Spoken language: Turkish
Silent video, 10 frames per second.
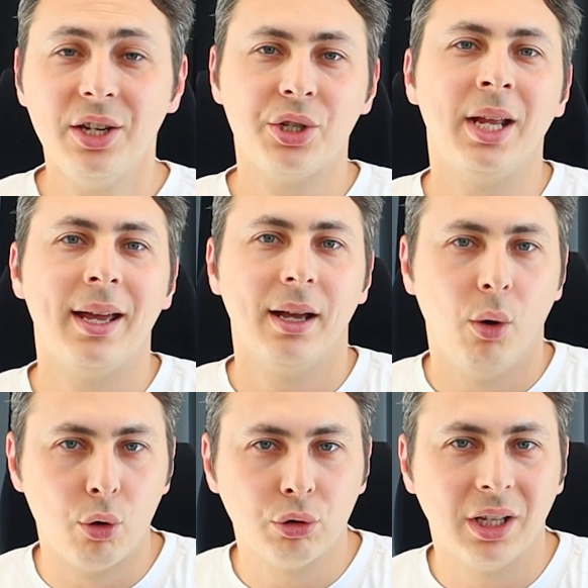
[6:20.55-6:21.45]
İşte
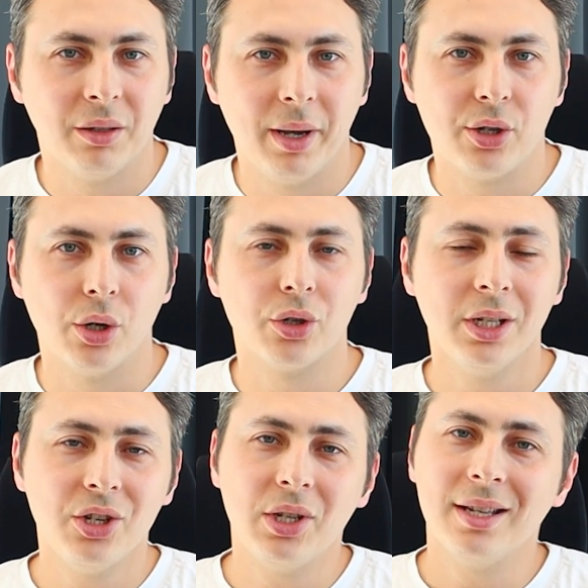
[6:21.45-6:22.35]
onu tanımaya
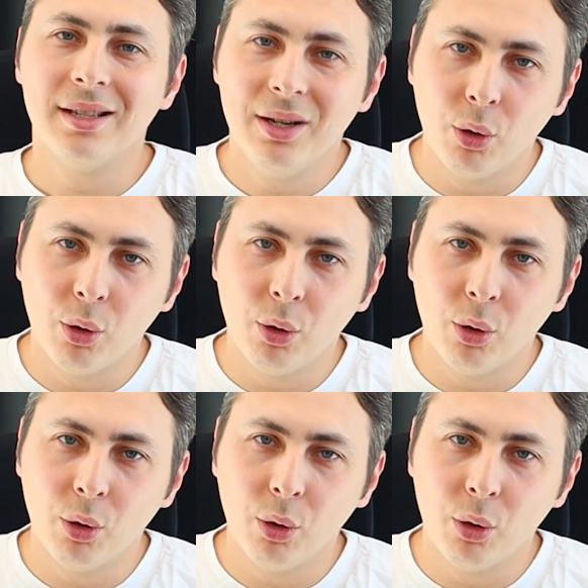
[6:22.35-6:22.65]
çalışın. İşte